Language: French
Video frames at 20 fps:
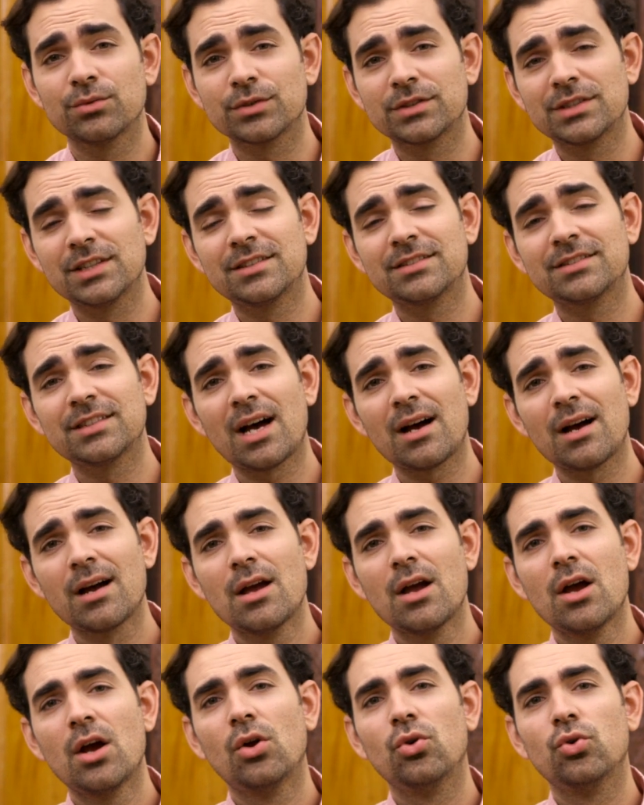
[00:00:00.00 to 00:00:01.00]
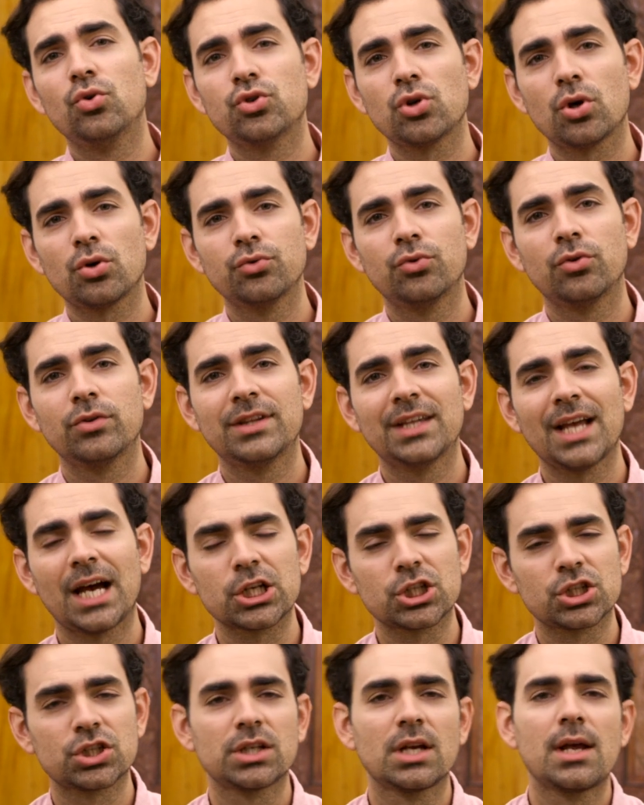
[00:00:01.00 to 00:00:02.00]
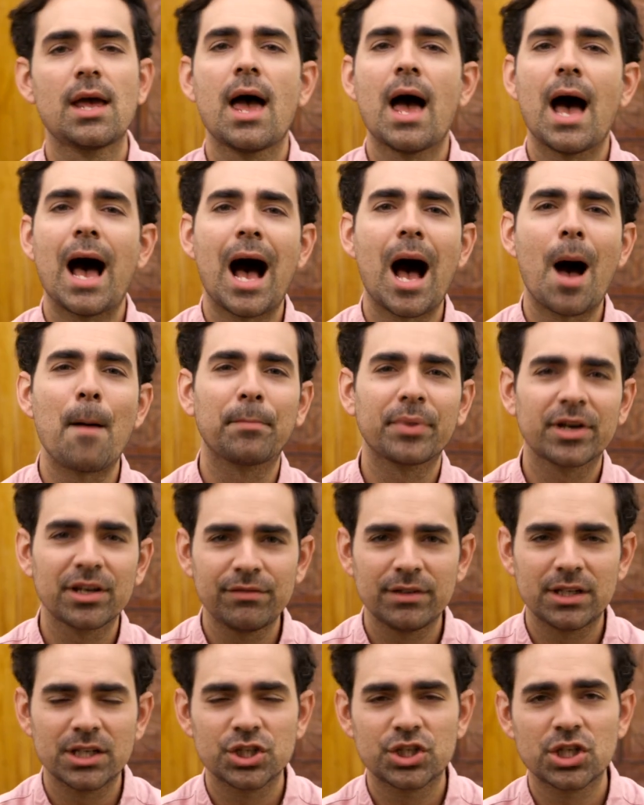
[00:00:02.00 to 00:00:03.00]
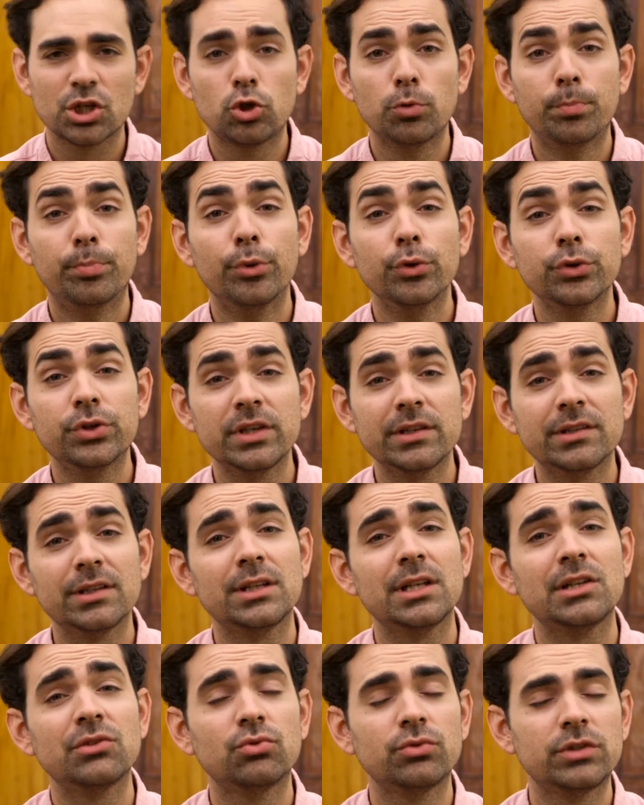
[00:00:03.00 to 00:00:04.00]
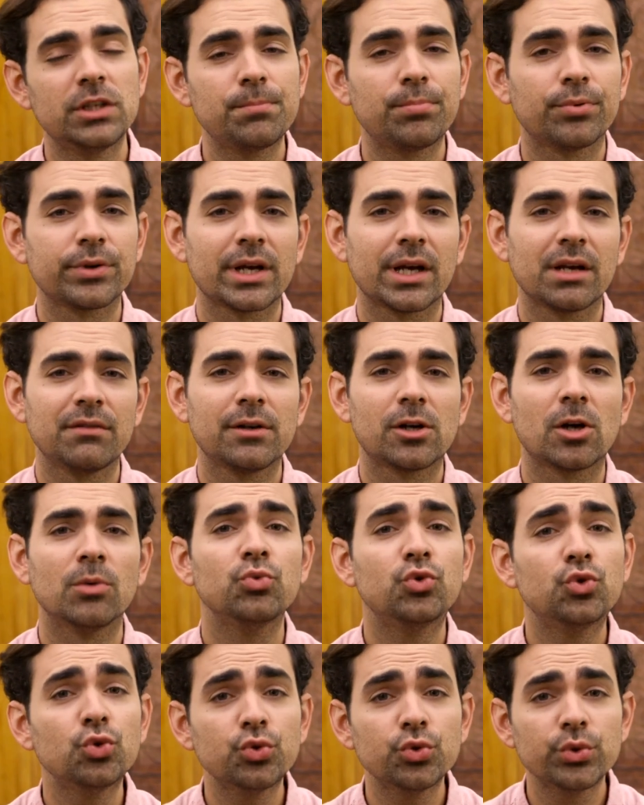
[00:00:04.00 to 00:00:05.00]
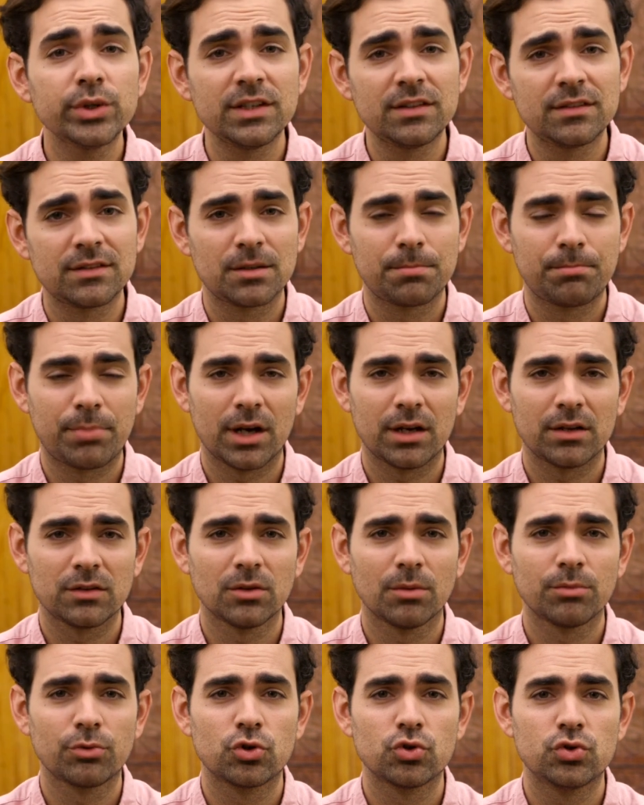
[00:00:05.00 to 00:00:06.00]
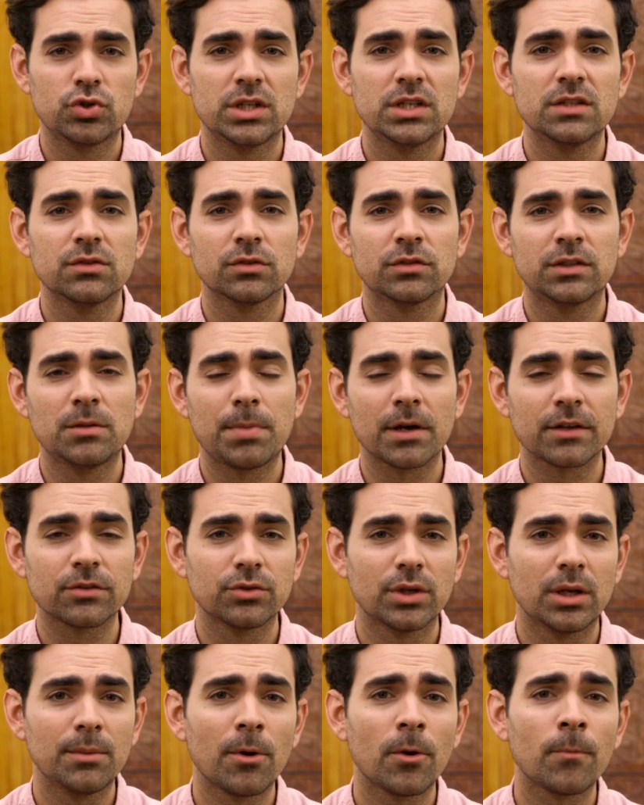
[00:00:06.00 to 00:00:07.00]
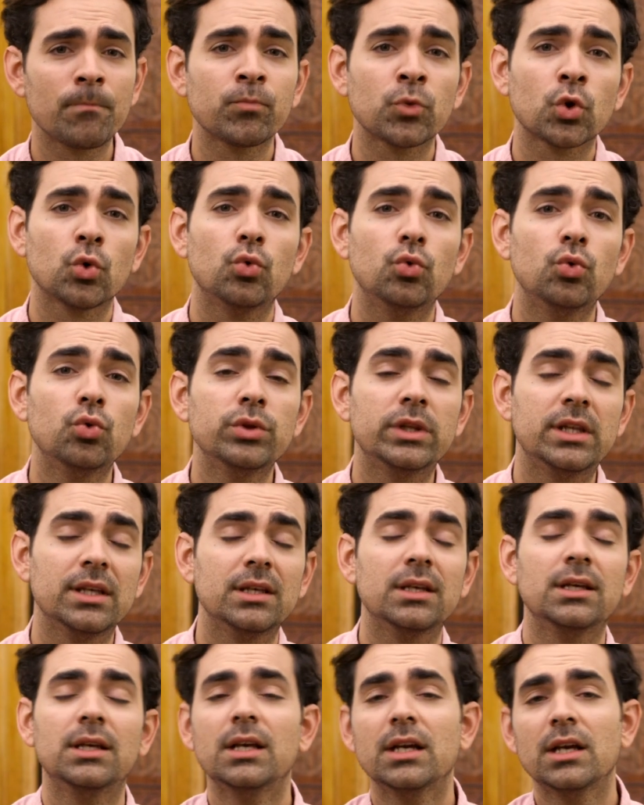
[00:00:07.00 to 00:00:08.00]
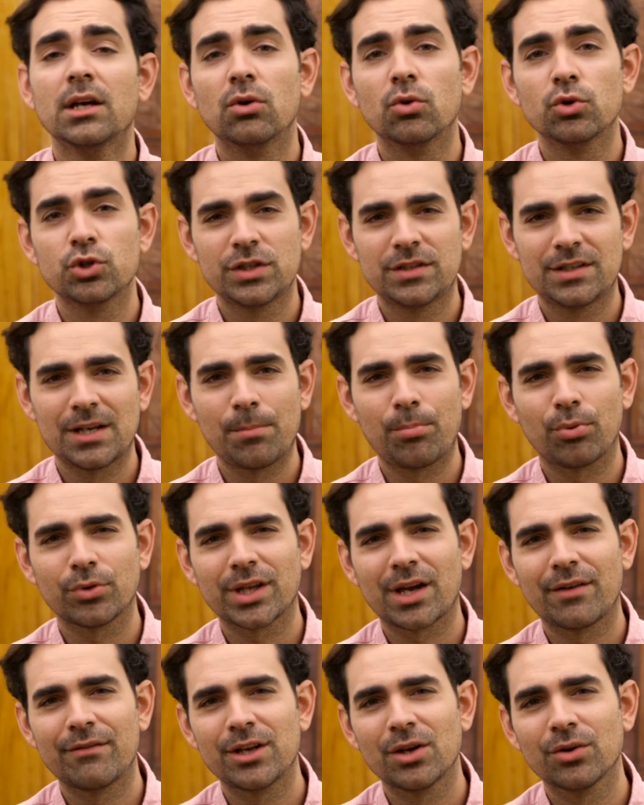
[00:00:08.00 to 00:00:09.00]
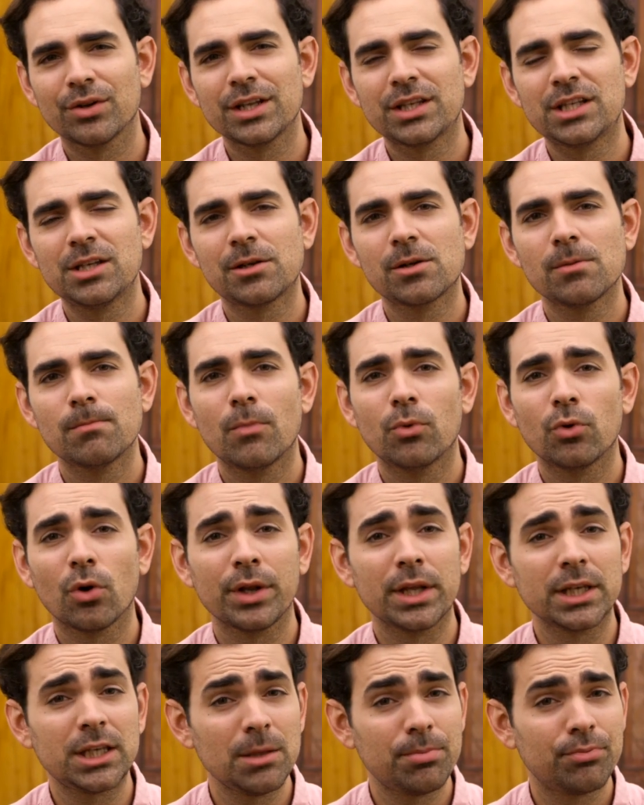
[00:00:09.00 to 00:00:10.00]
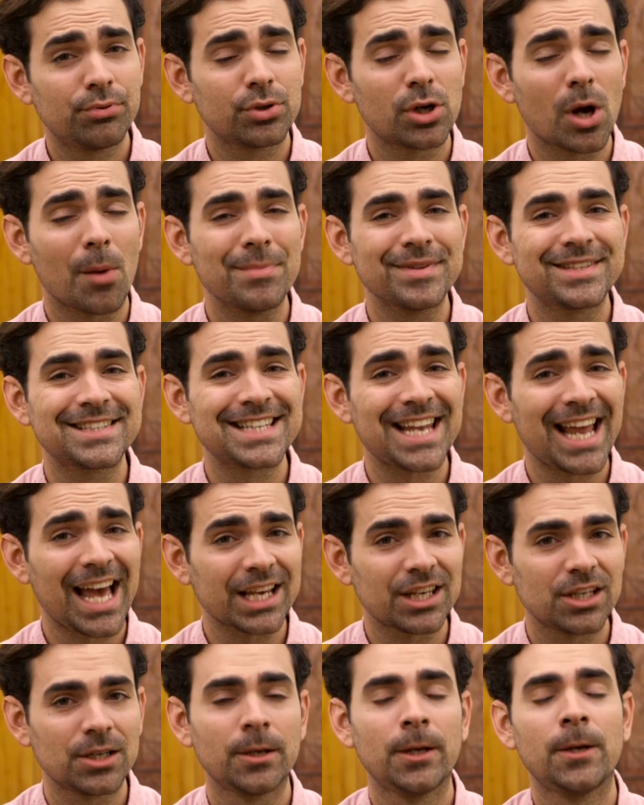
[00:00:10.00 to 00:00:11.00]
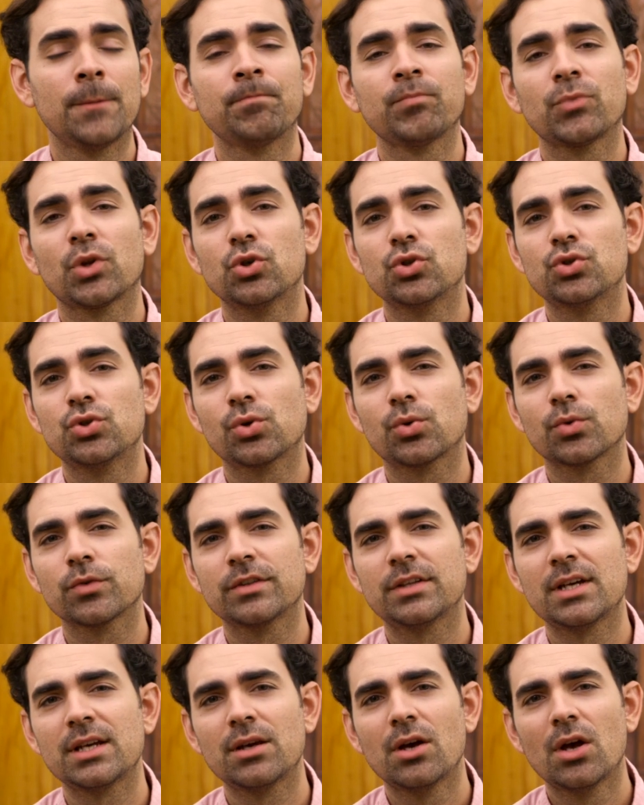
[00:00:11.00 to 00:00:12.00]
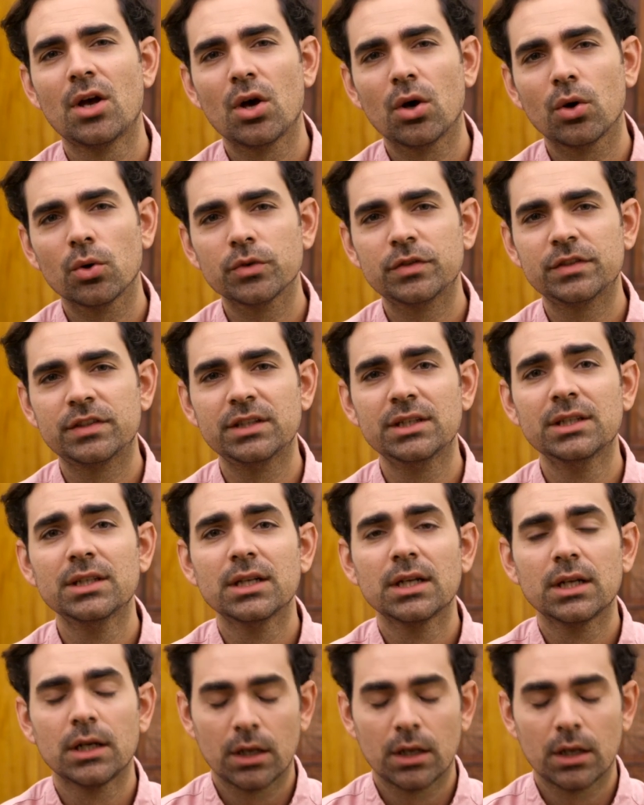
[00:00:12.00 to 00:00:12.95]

Donc c'est ça le genre de tâches à privilégier. Tu peux utiliser des outils pour y arriver comme Todoist par exemple que j'utilise aussi personnellement ou des logiciels pour travailler en équipe, en équipe comme Slack que je te conseille aussi.